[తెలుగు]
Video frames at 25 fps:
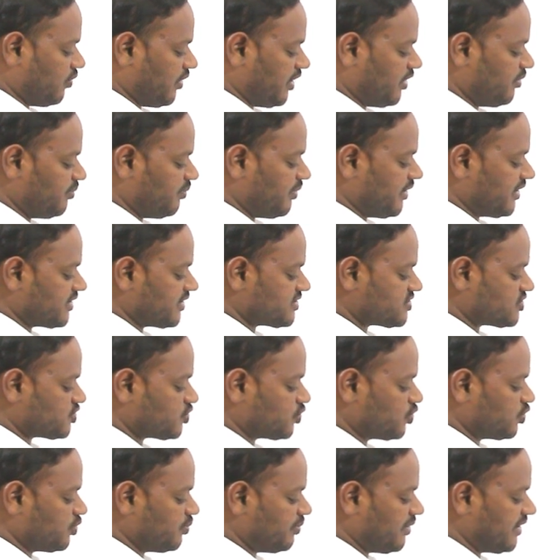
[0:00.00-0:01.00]
వన్ ప్లస్
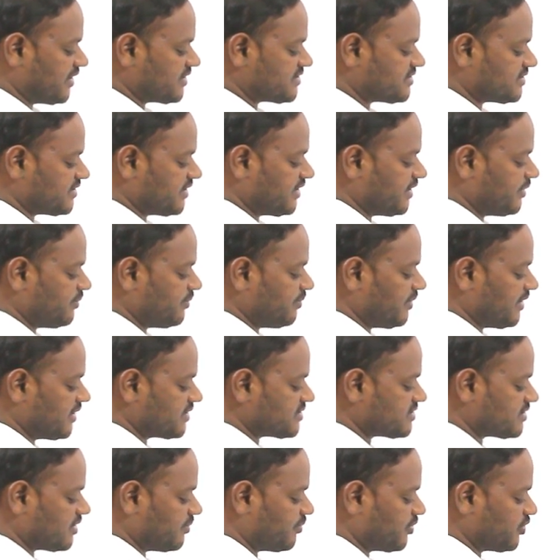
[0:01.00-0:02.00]
టూ ప్లస్ త్రీ
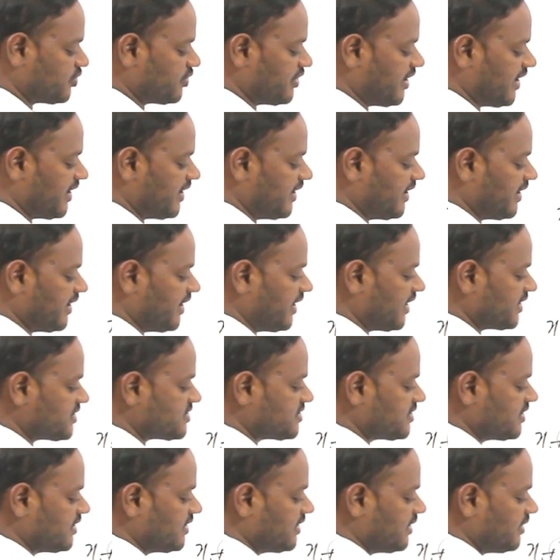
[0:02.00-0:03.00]
ప్లస్ అప్ టూ డాడా
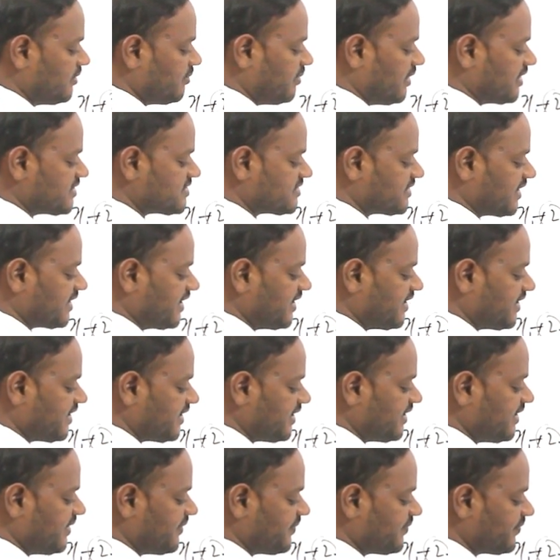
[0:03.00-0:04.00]
డాడాష్ ప్లస్ థర్టీ